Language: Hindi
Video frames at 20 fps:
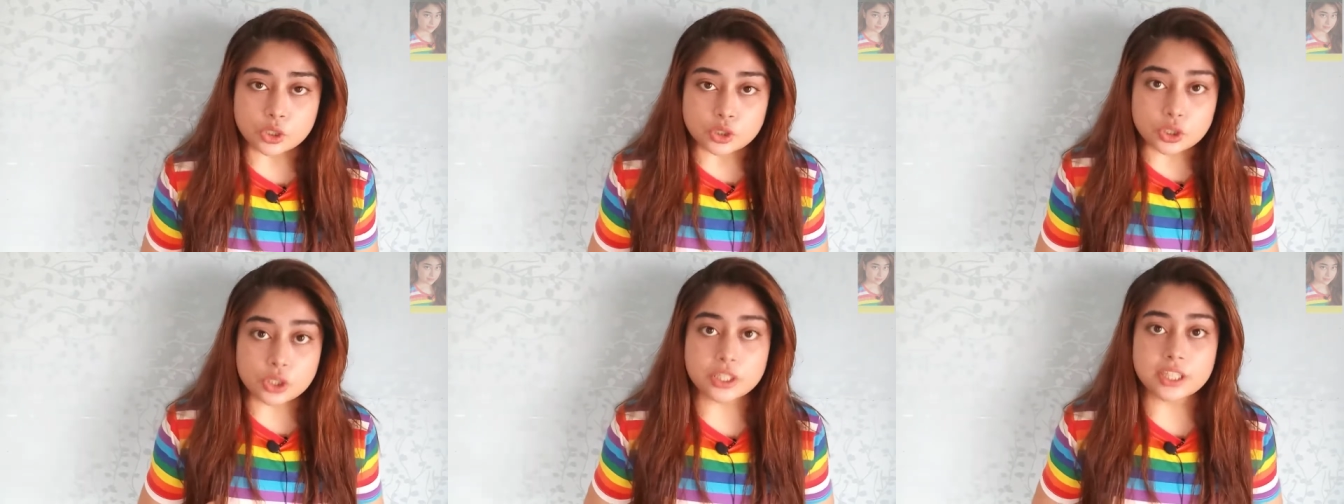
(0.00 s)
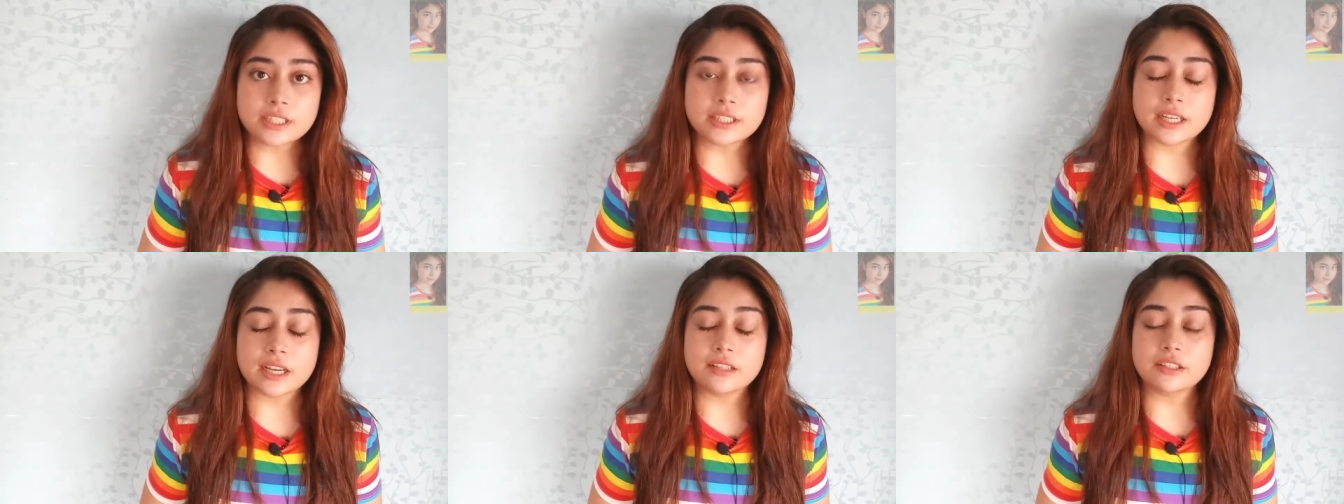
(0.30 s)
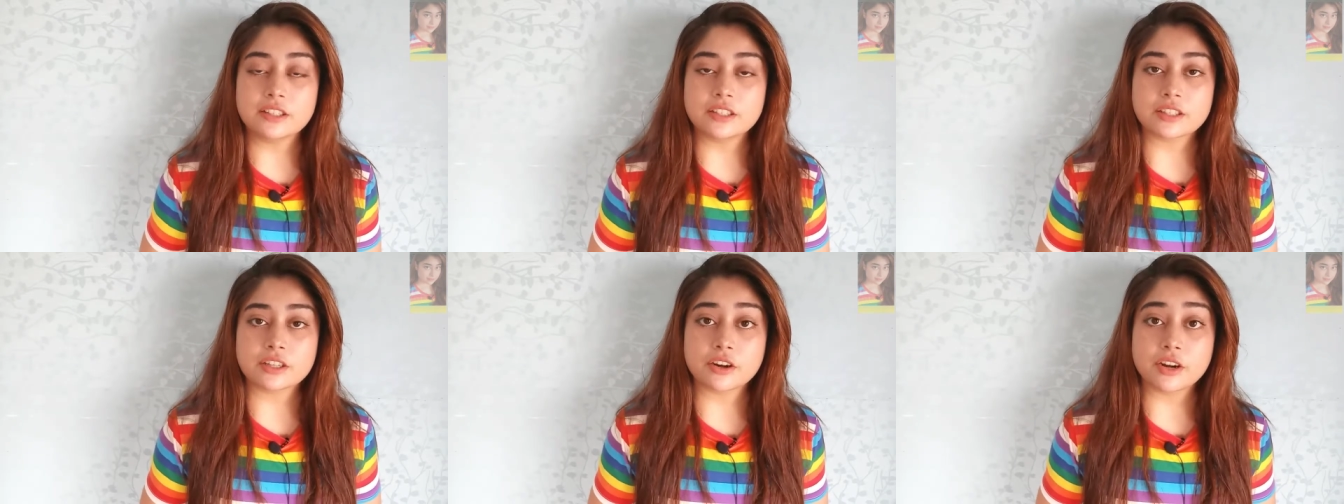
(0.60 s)
जो कि
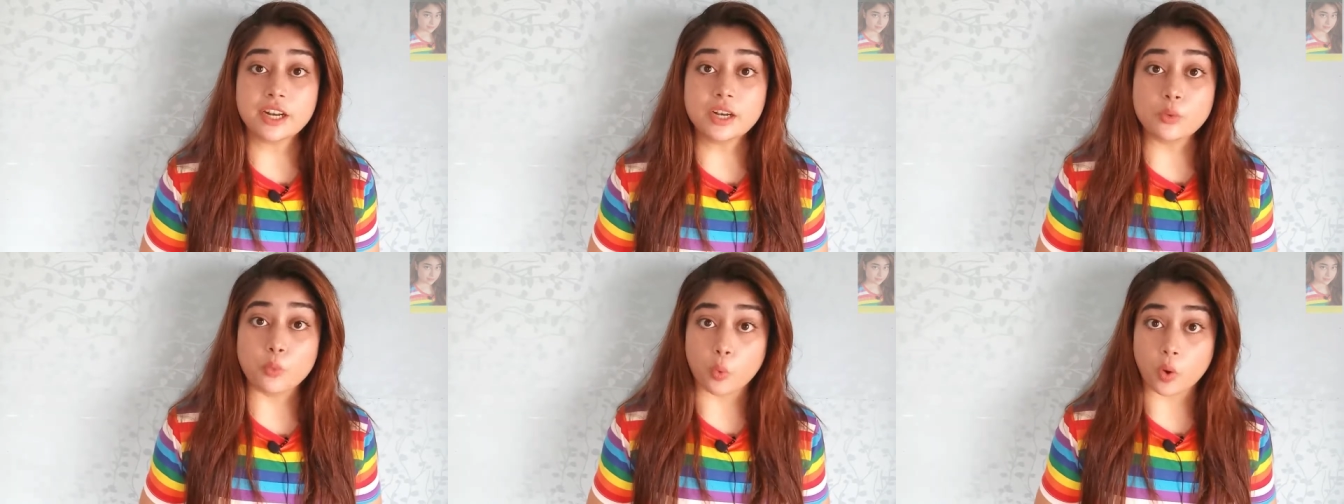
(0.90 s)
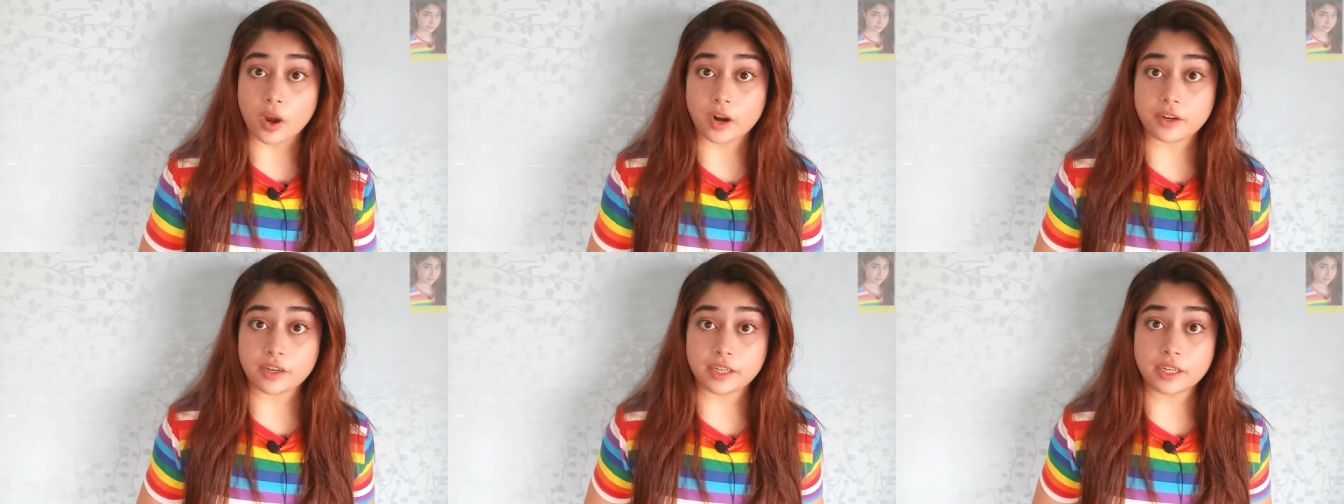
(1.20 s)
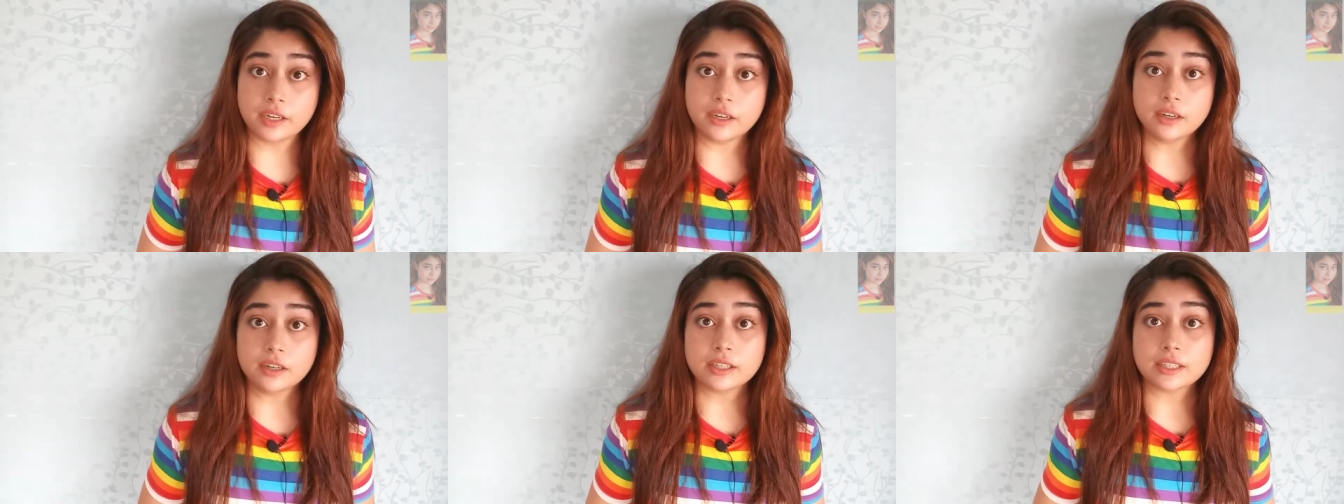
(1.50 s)
सनस्क्रीन
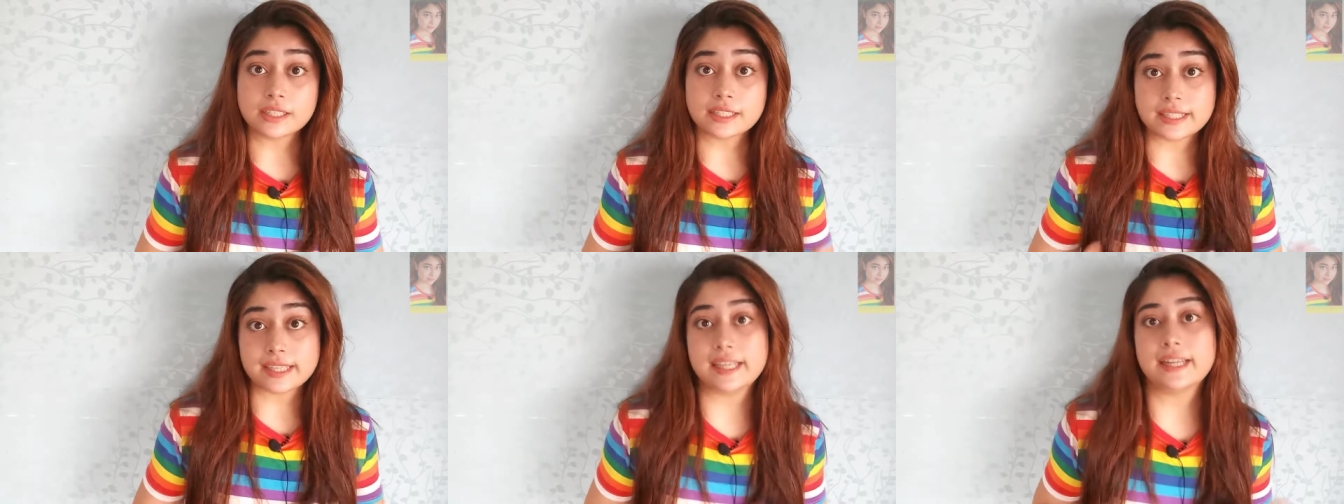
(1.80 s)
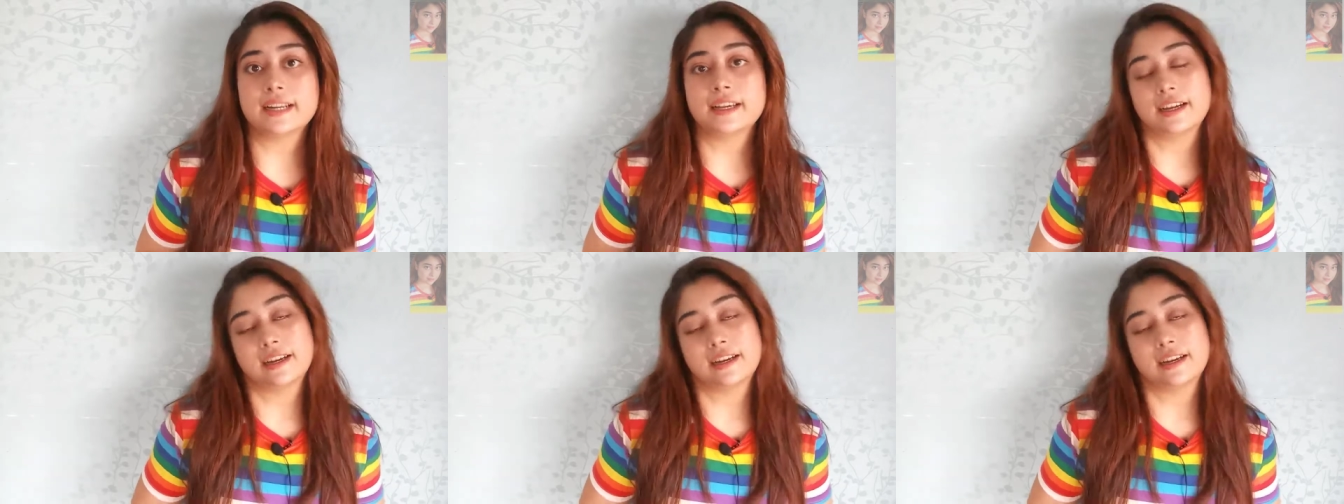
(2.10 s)
वाटर सेल